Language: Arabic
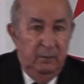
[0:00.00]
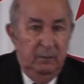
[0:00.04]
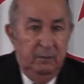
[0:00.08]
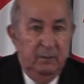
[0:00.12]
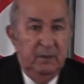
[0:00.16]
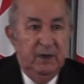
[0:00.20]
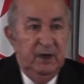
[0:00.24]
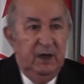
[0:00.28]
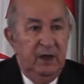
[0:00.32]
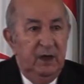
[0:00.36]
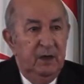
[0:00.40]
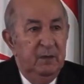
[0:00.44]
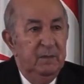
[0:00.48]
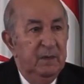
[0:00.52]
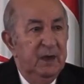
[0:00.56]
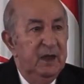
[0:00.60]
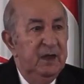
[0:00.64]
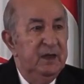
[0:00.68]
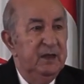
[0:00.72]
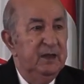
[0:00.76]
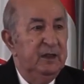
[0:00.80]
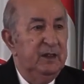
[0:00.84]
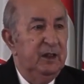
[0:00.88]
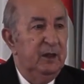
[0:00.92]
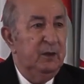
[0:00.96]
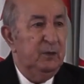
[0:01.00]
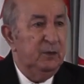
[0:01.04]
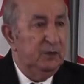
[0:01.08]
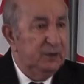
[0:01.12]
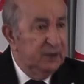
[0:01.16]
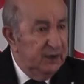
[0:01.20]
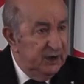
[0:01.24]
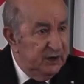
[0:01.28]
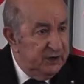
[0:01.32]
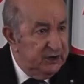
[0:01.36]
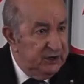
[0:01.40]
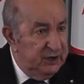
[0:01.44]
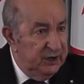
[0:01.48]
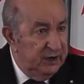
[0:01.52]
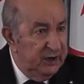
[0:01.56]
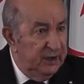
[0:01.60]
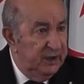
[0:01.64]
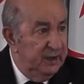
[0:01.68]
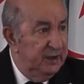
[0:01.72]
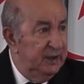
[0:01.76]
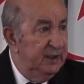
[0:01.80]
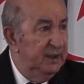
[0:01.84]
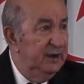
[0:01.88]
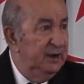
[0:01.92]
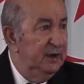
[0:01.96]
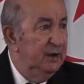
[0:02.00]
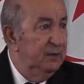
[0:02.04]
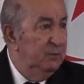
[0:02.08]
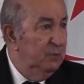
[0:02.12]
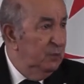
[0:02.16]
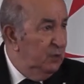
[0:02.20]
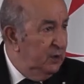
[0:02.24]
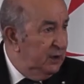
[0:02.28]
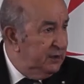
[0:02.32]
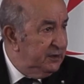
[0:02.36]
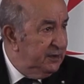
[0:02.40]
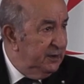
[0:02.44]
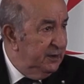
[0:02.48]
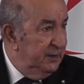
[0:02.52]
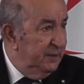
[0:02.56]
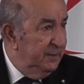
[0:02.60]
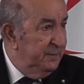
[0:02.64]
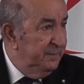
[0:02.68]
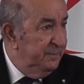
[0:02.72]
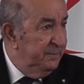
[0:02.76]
بحماية القدرة الشرائية للمواطن